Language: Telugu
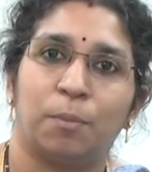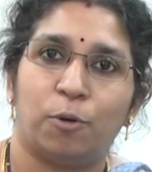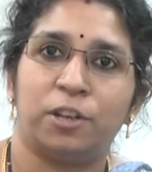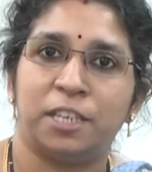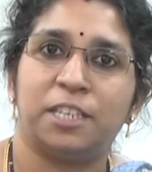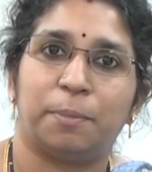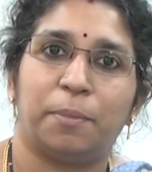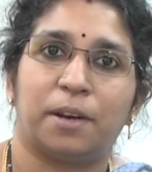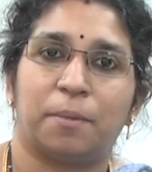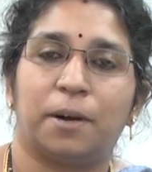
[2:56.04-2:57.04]
పోల్చి
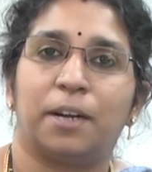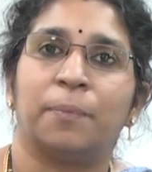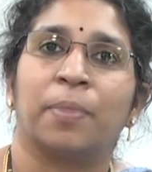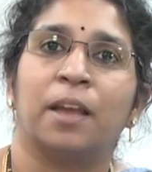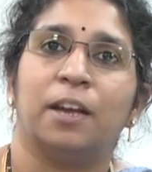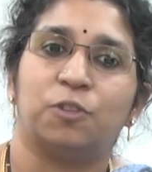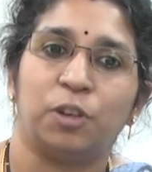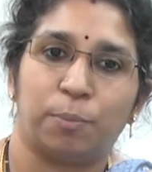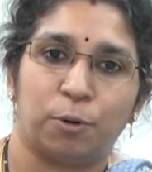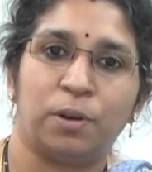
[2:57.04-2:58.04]
చెప్పారనమాట
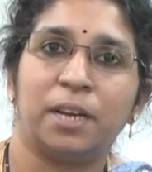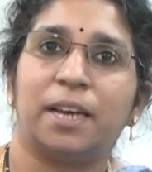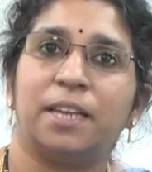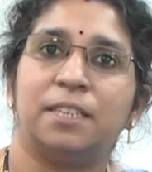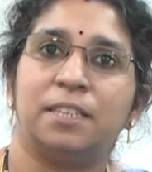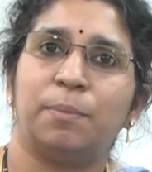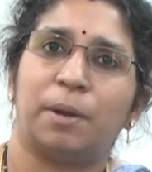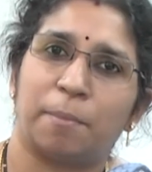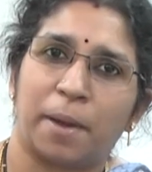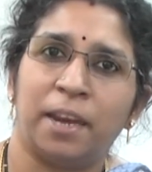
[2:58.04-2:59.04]
సో ఇప్పుడున్న క్రైసిస్ని
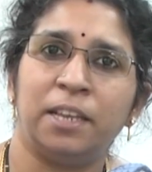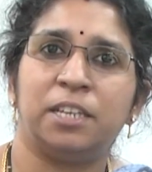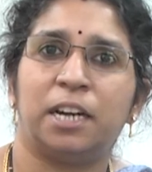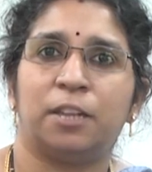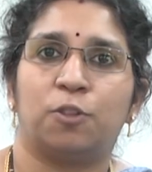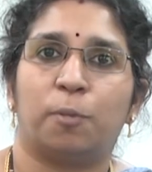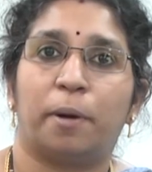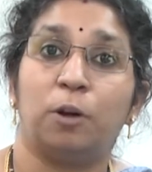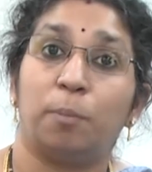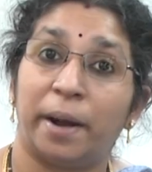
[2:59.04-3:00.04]
మనం మేనేజ్ చేయడంతో
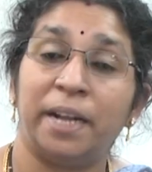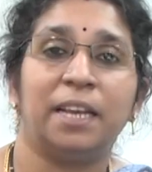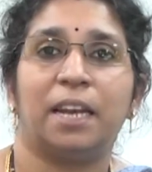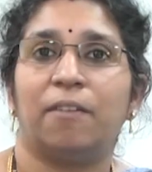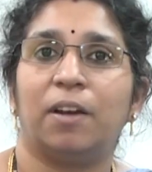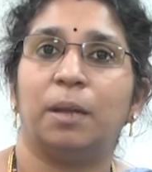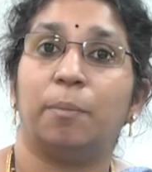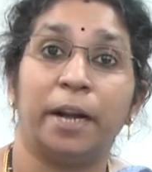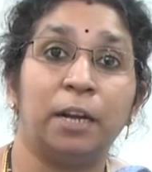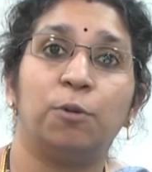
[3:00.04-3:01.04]
పాటు బయటికి రావాలి
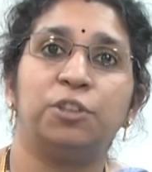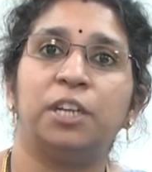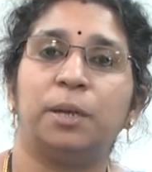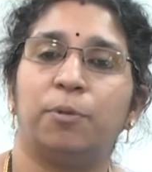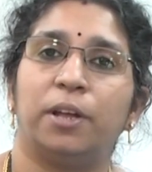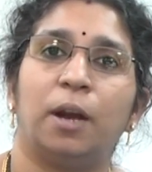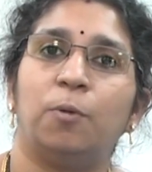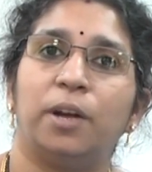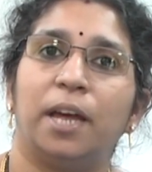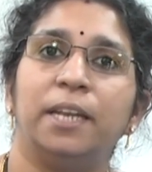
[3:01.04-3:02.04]
బయటకు వచ్చేటప్పుడు ఎలా
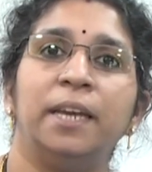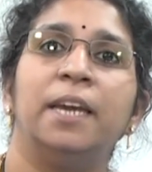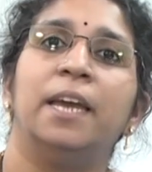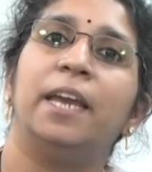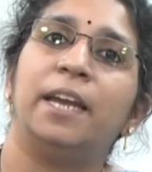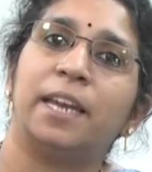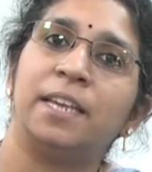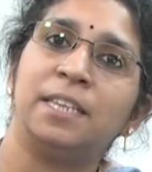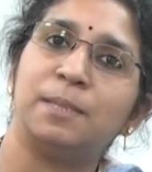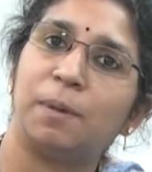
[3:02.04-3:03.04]
ఉండాలి ఈ
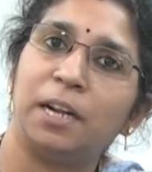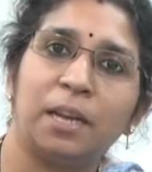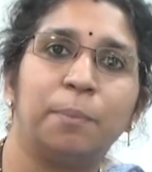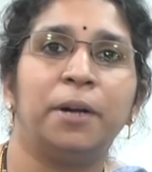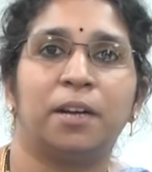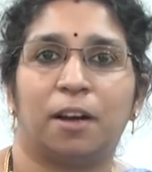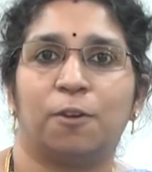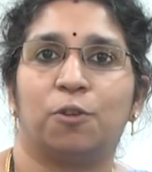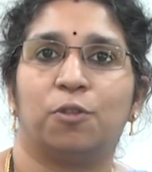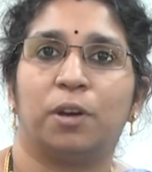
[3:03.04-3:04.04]
క్రైసిస్ మళ్ళీ రిపీట్
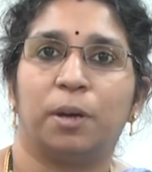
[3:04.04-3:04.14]
కాకూడదు